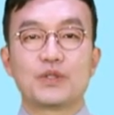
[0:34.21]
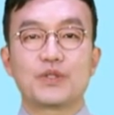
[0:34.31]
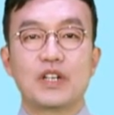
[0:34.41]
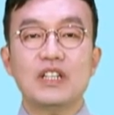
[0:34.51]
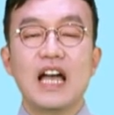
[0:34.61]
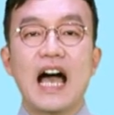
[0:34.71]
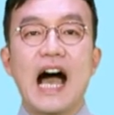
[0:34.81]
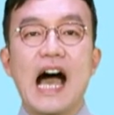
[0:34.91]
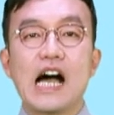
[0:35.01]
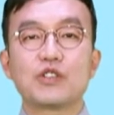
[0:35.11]
우선
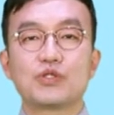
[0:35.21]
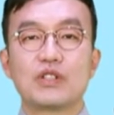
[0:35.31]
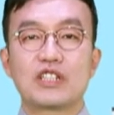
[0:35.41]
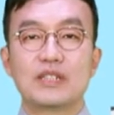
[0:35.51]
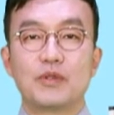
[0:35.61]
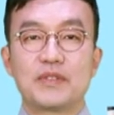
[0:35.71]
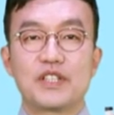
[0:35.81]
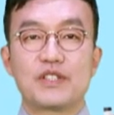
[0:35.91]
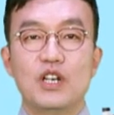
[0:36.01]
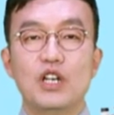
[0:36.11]
한국어를
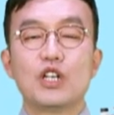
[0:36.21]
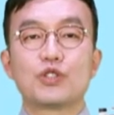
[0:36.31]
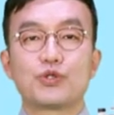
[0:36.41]
보면서